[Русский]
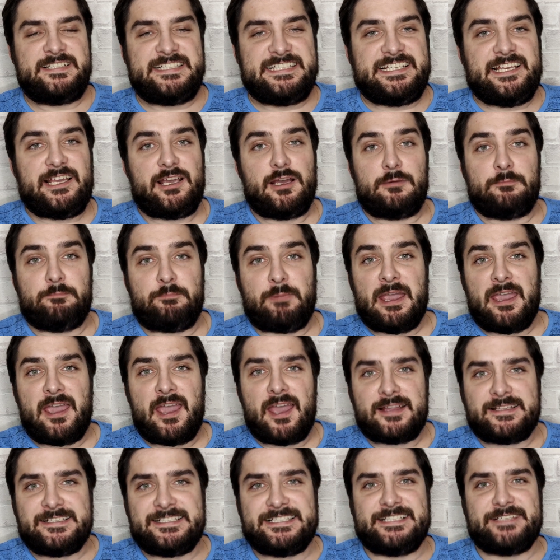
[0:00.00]
Всем
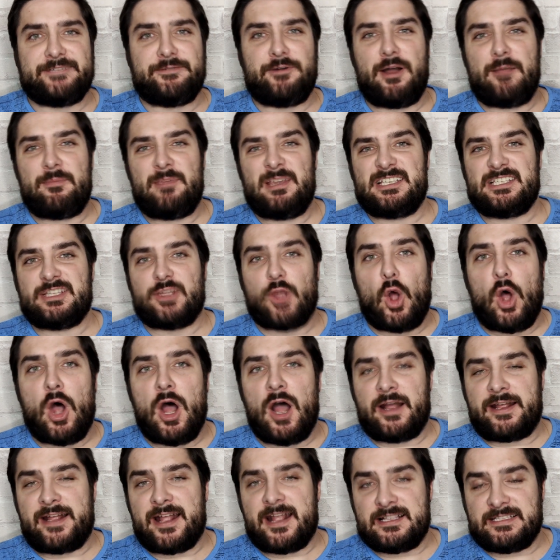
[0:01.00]
привет, с вами
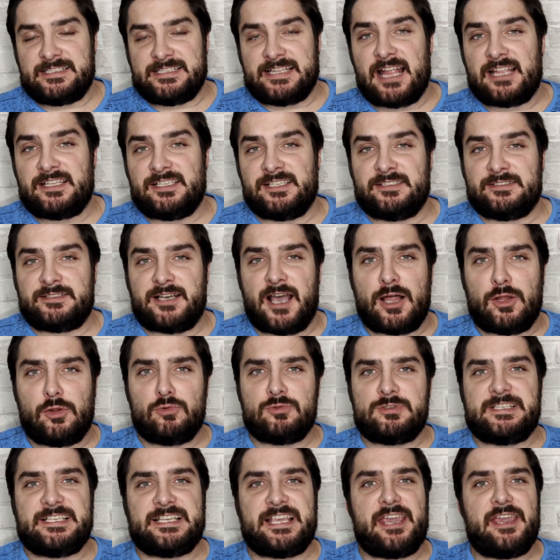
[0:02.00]
снова Константин
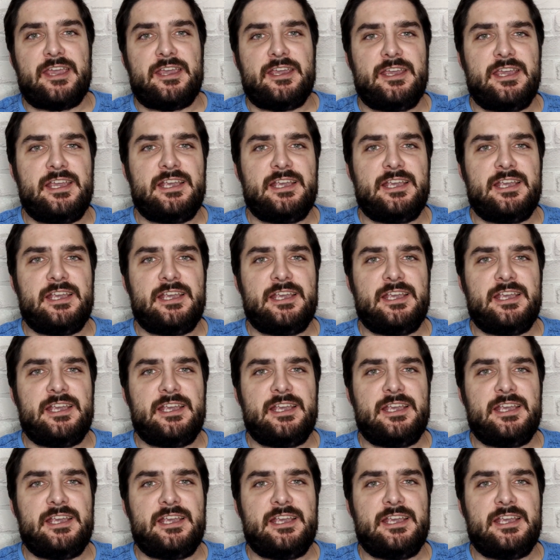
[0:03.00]
Калуцкий,